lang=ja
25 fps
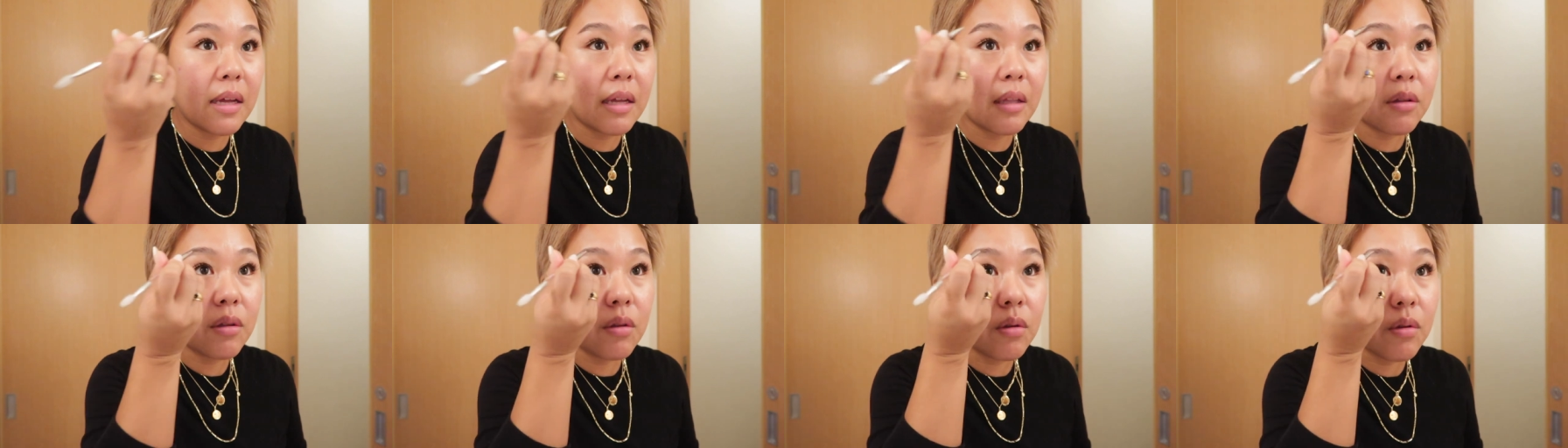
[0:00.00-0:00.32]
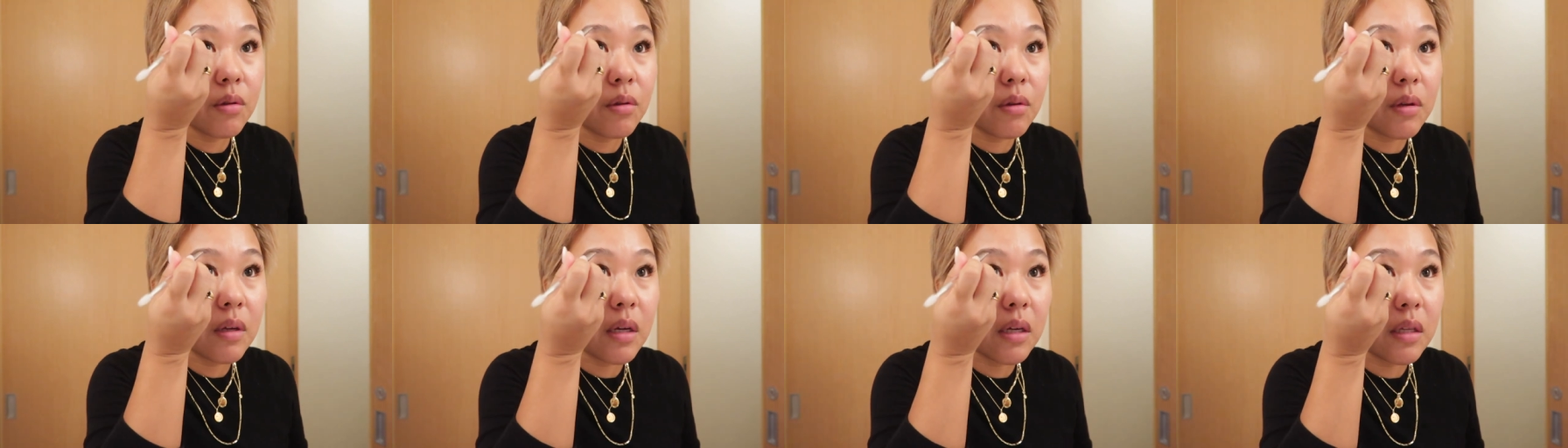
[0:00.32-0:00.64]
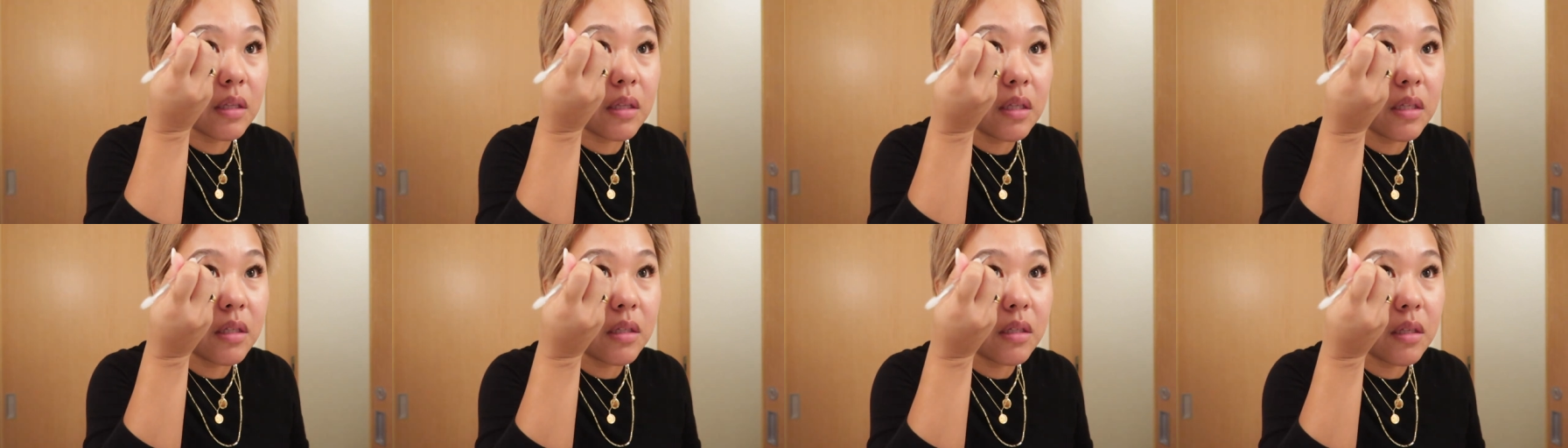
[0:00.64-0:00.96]
えっと、どうにか
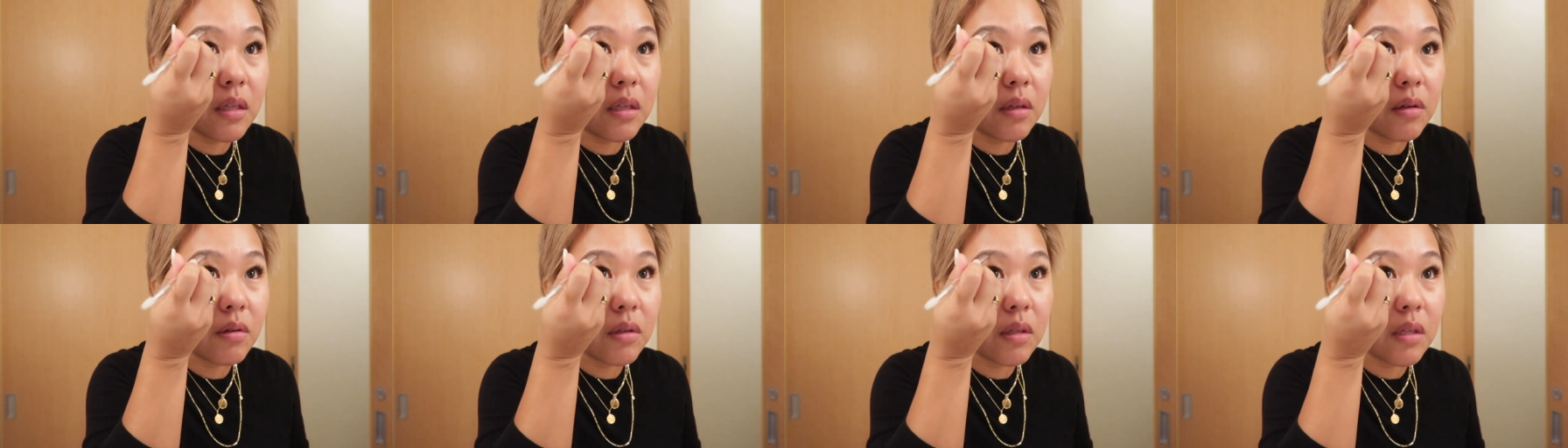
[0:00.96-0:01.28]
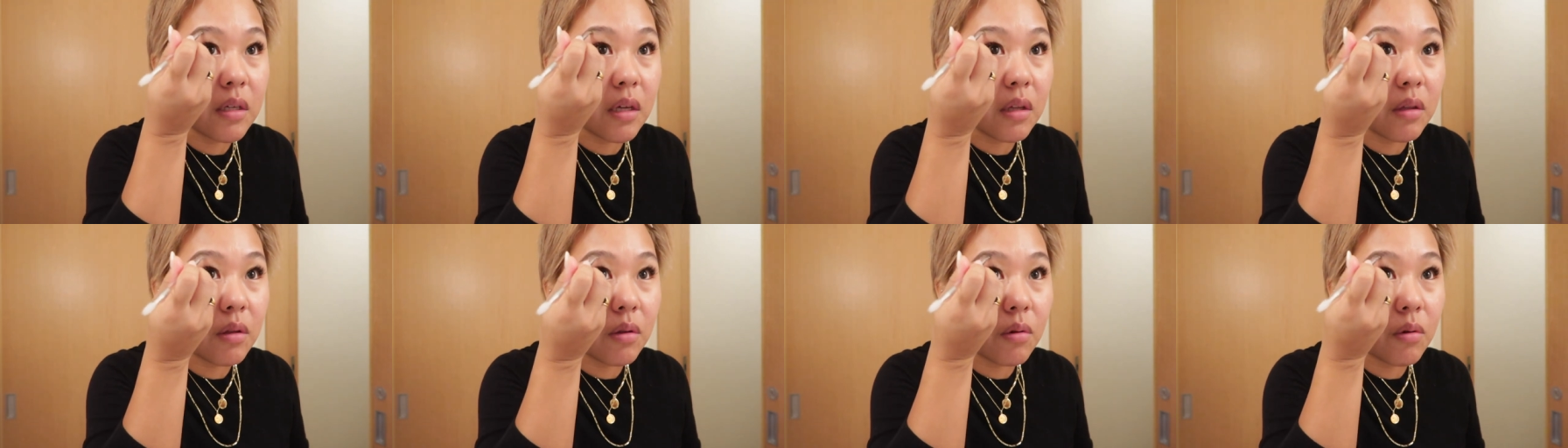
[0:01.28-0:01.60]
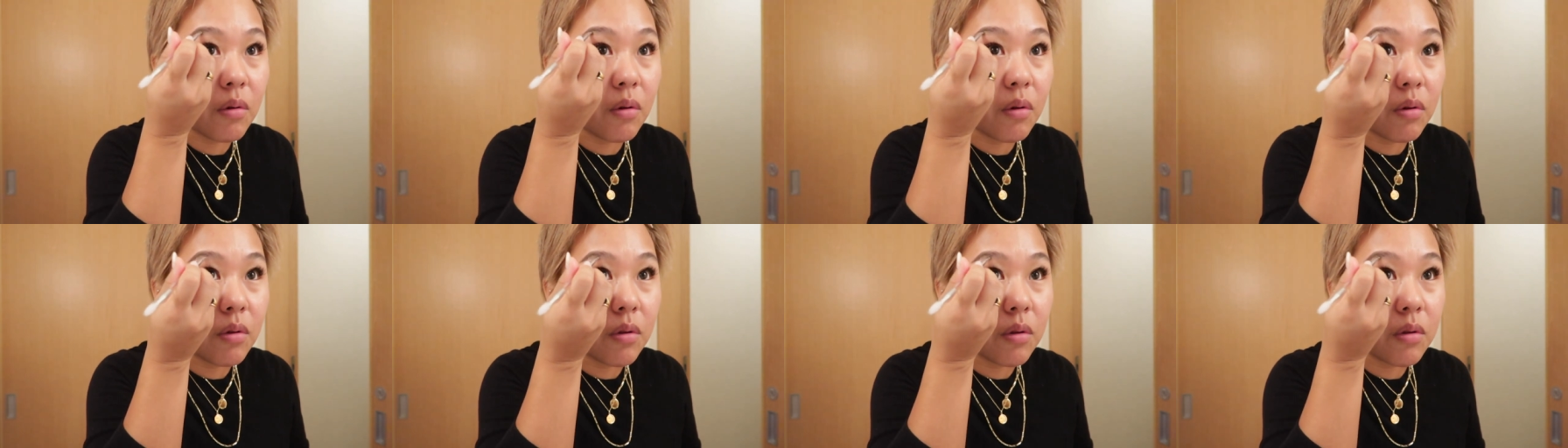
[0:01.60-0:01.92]
ディズニーのチケットを
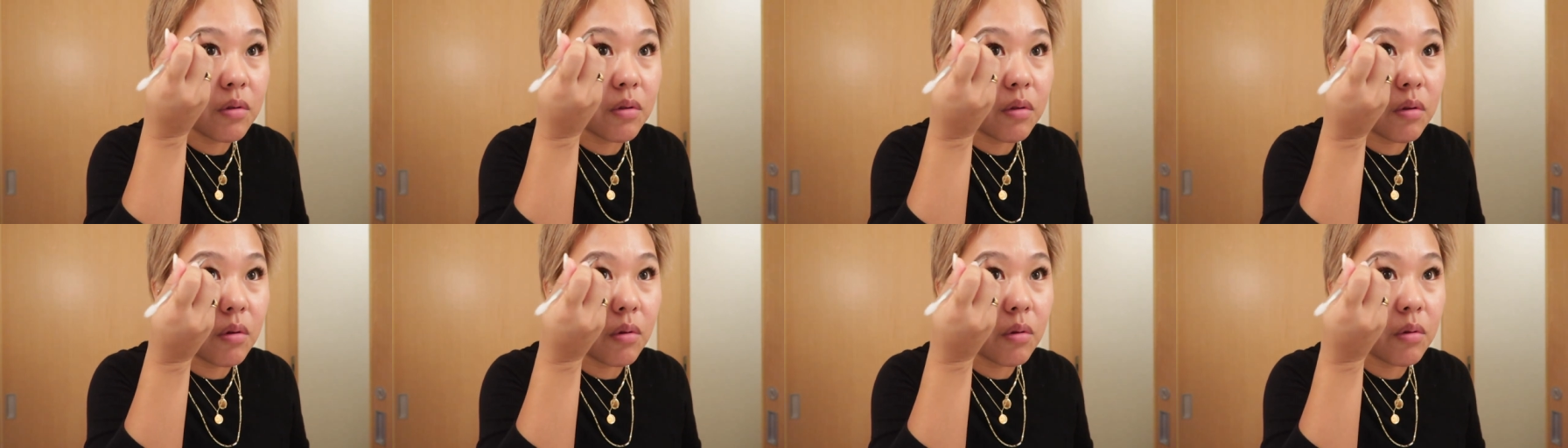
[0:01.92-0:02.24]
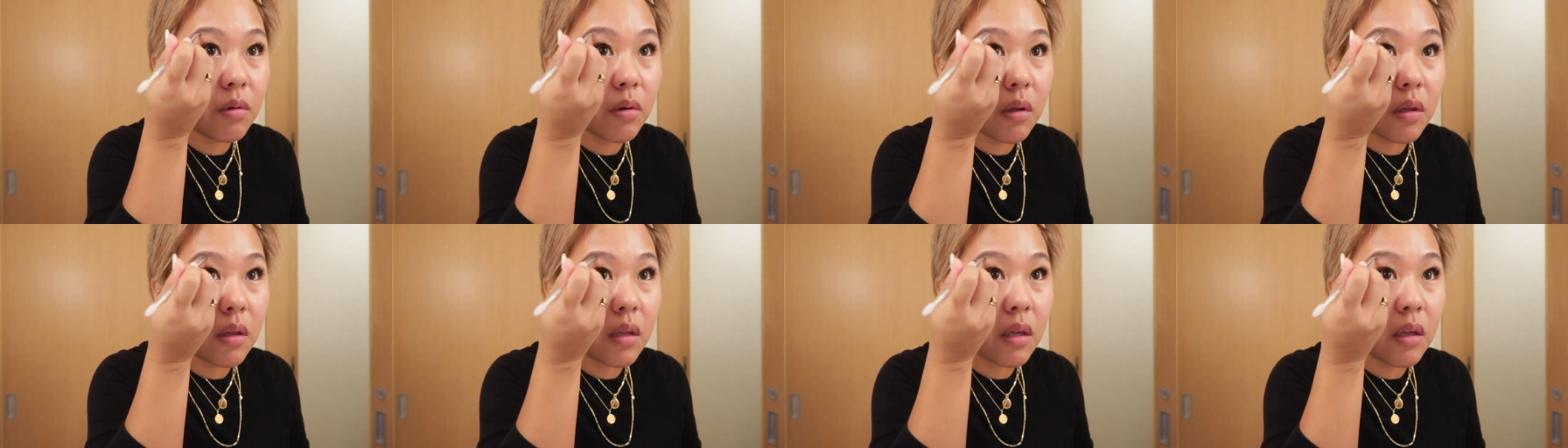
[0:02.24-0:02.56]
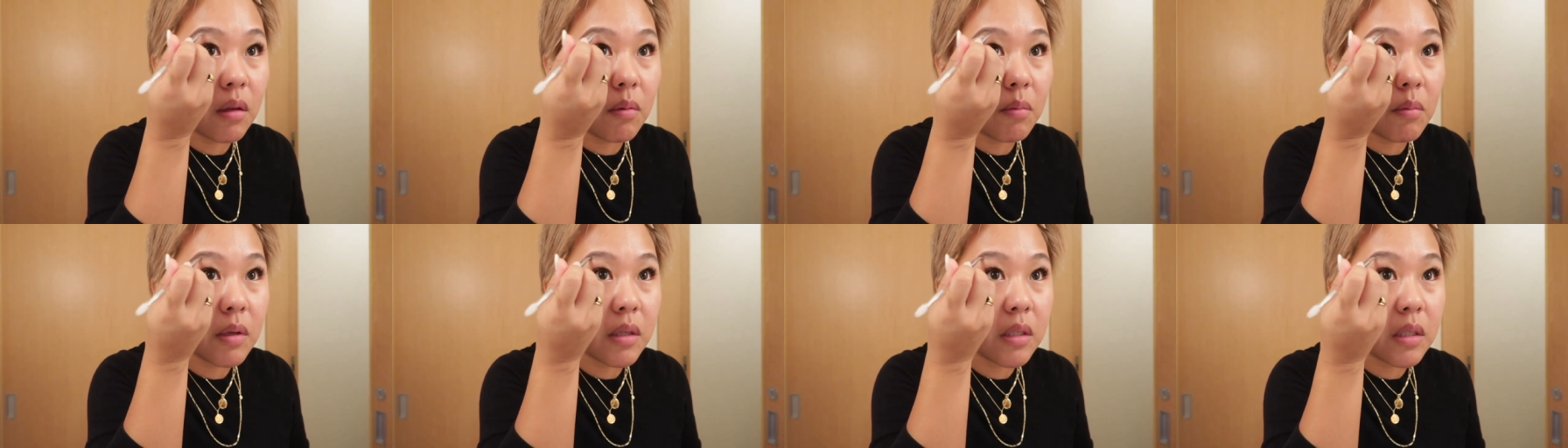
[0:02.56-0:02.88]
購入することがで
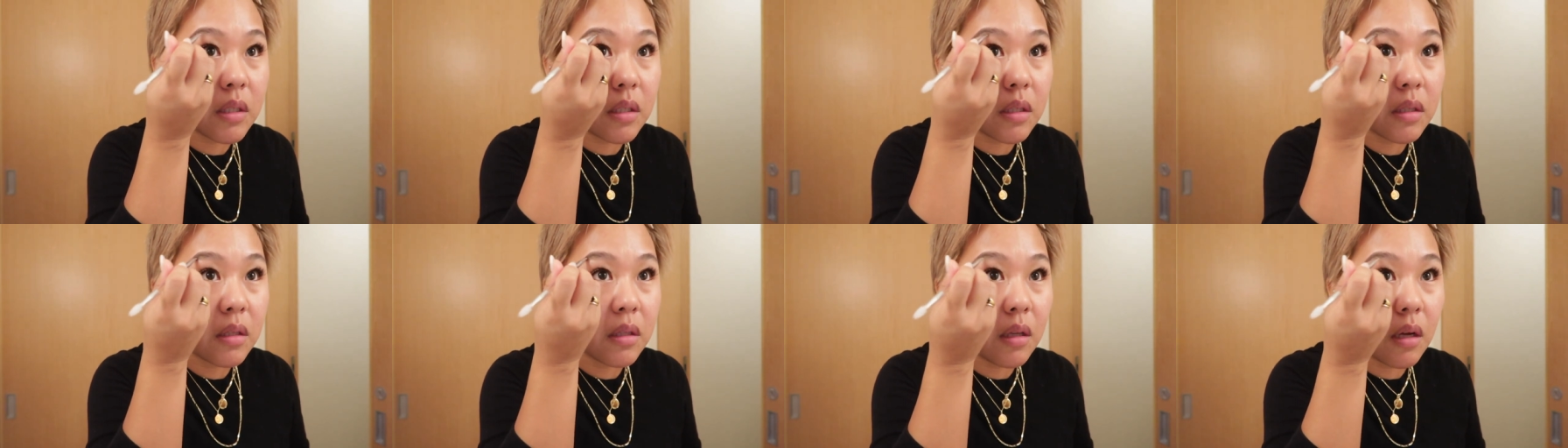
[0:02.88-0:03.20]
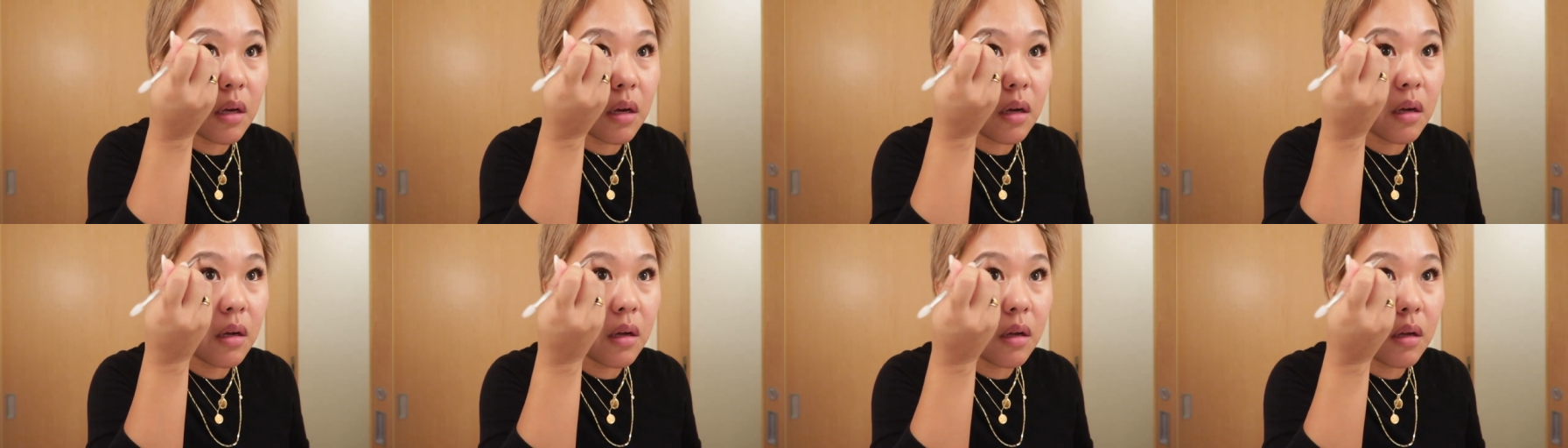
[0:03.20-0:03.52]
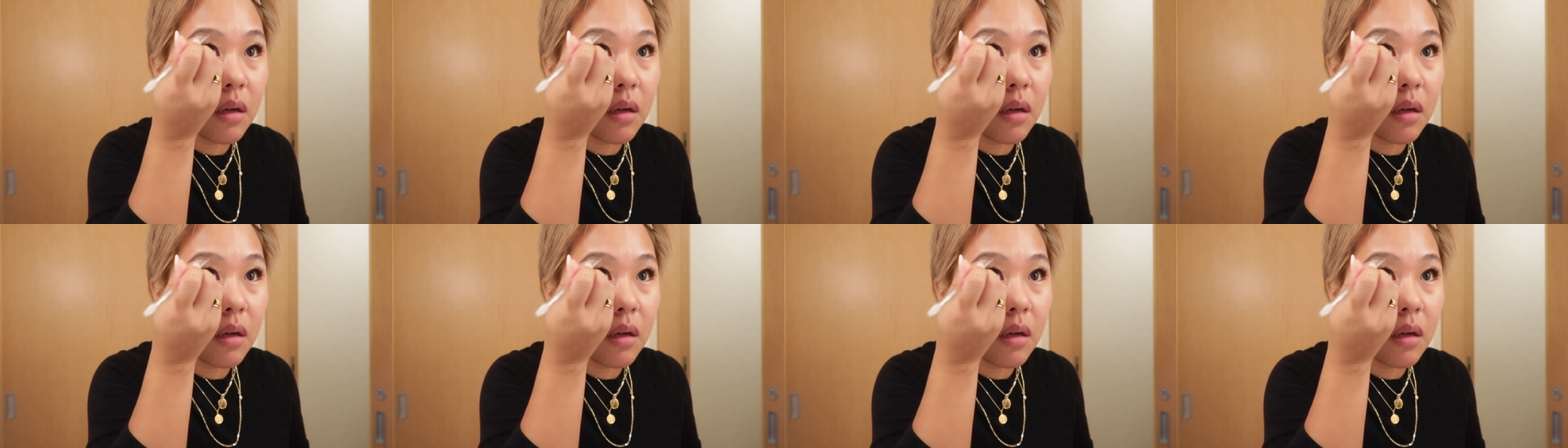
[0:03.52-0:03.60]
きました